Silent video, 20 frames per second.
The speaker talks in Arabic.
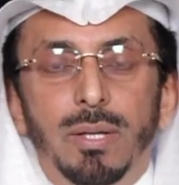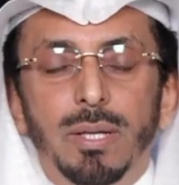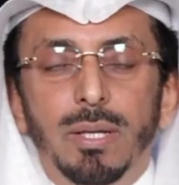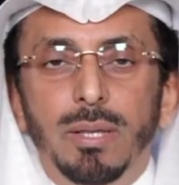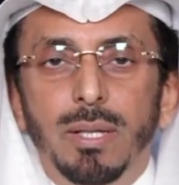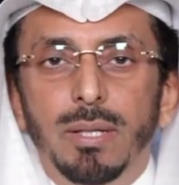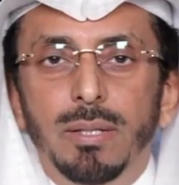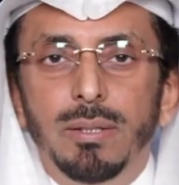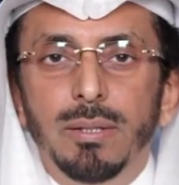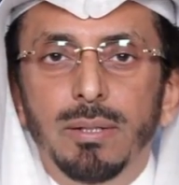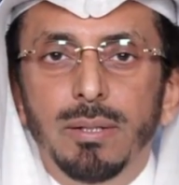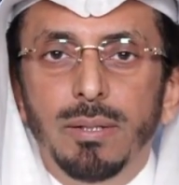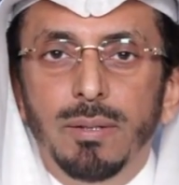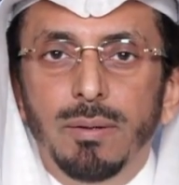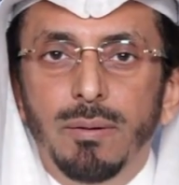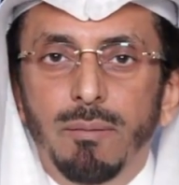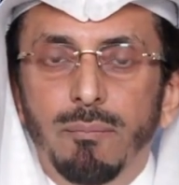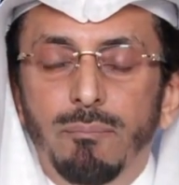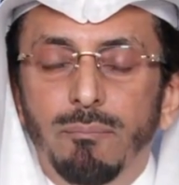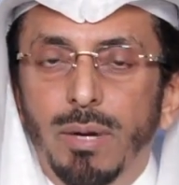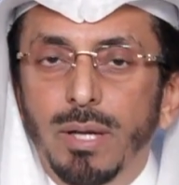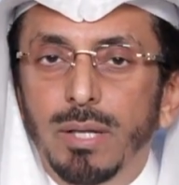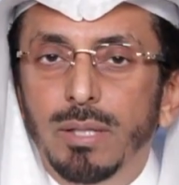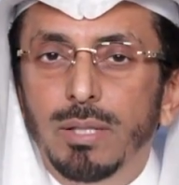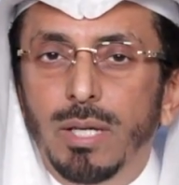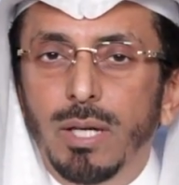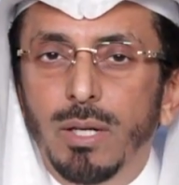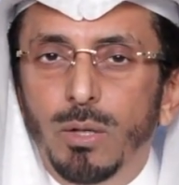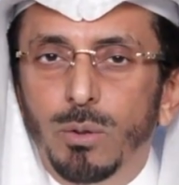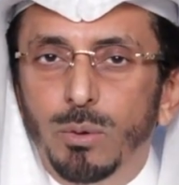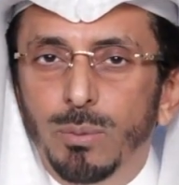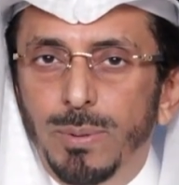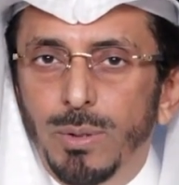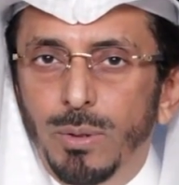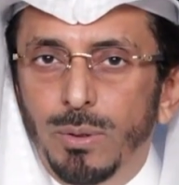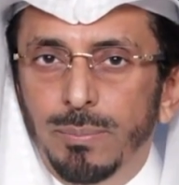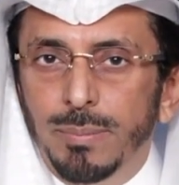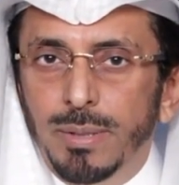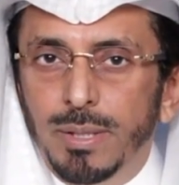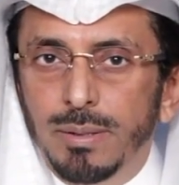إذا ما يتعلق
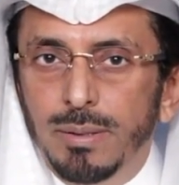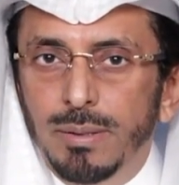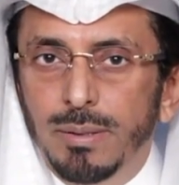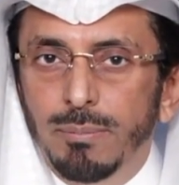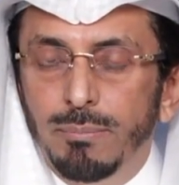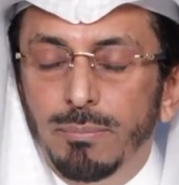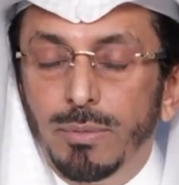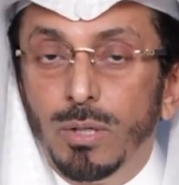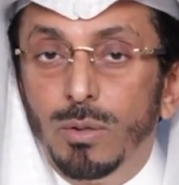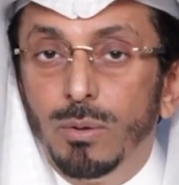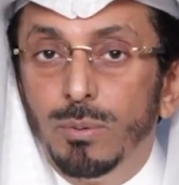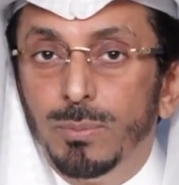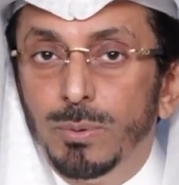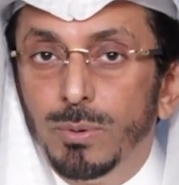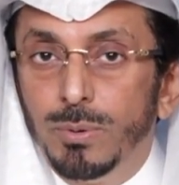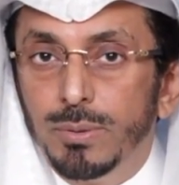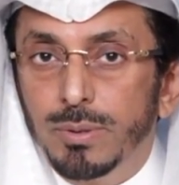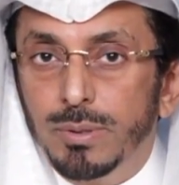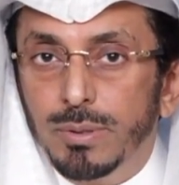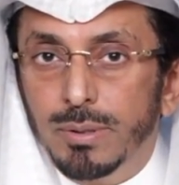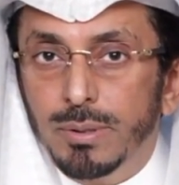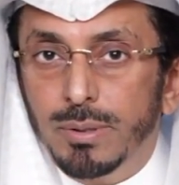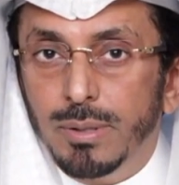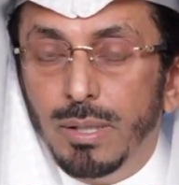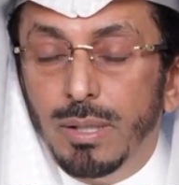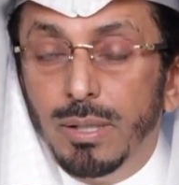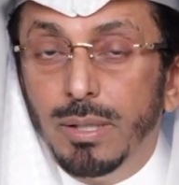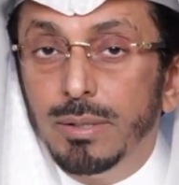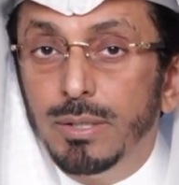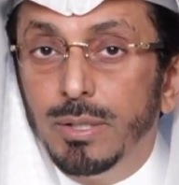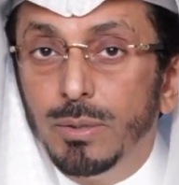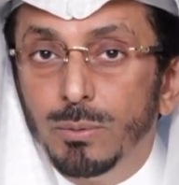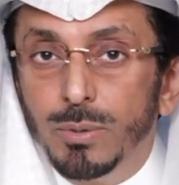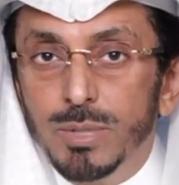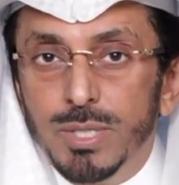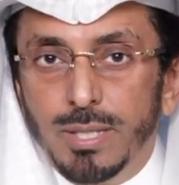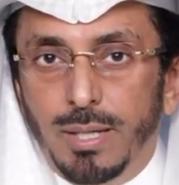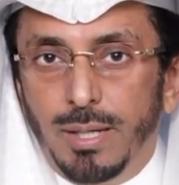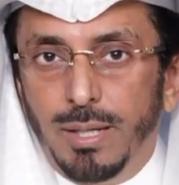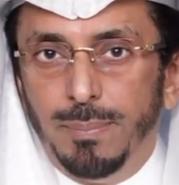بالعمرة من الأمور التي
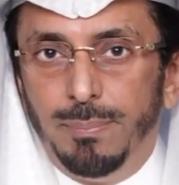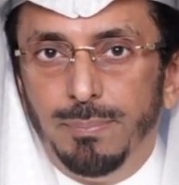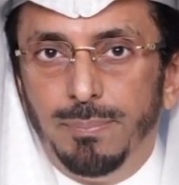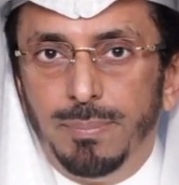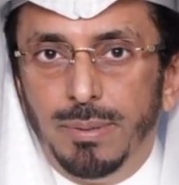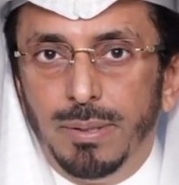تستحب